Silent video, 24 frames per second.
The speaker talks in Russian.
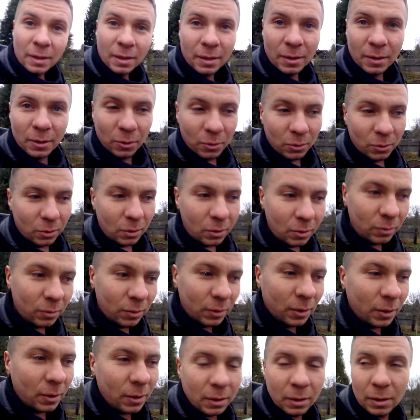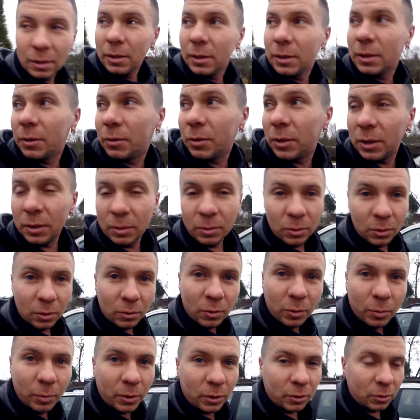Новый, совсем
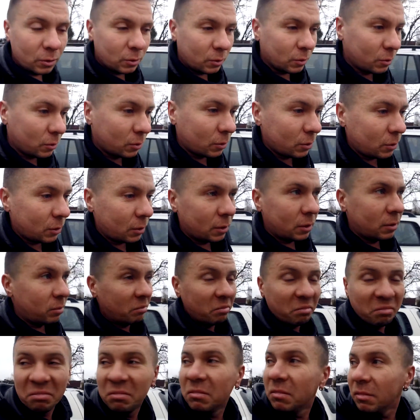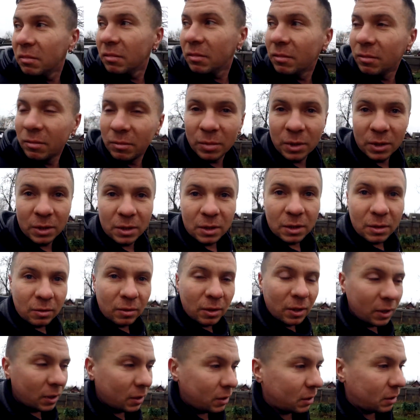новый пришел котик.
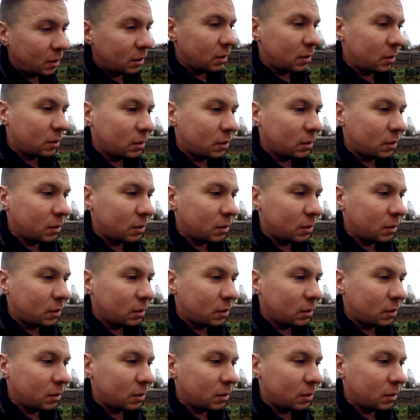Представляете?